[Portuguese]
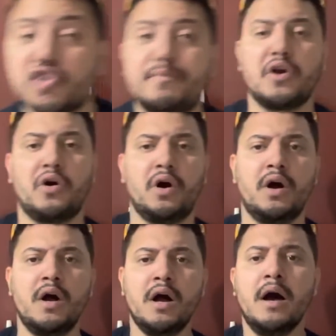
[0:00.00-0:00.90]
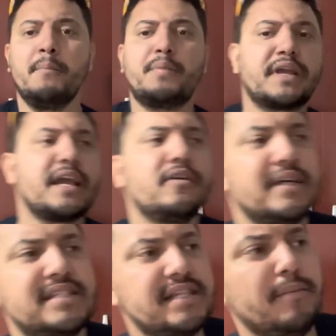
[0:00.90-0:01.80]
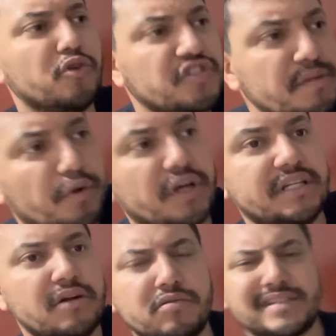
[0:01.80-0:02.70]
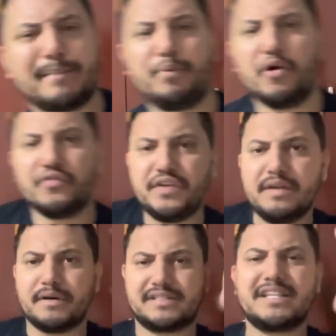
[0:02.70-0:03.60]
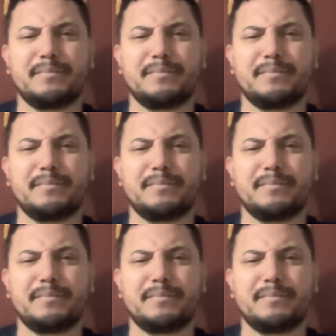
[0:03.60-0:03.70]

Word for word: BO, por que, que nós estamos nos importando com o Zé Polvinho, mano? Você já